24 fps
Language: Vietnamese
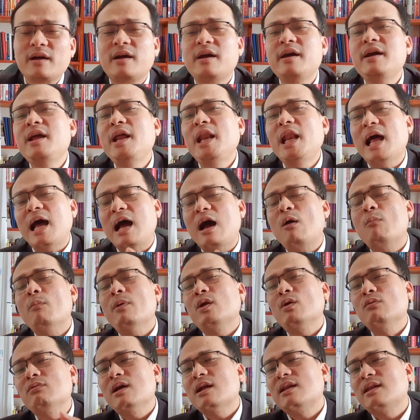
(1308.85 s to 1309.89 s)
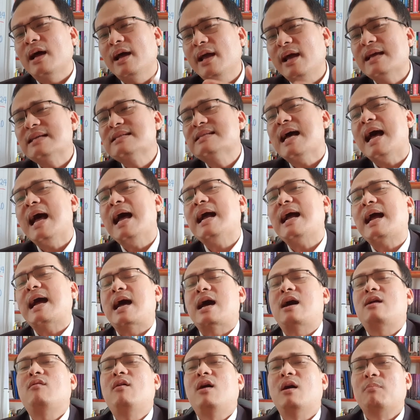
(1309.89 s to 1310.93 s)
khi nào mà chúng ta thấy cái giá cả
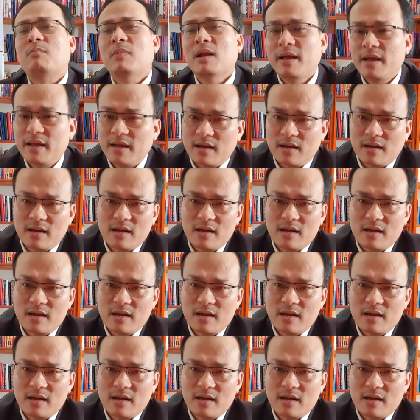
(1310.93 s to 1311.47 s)
nó hợp lý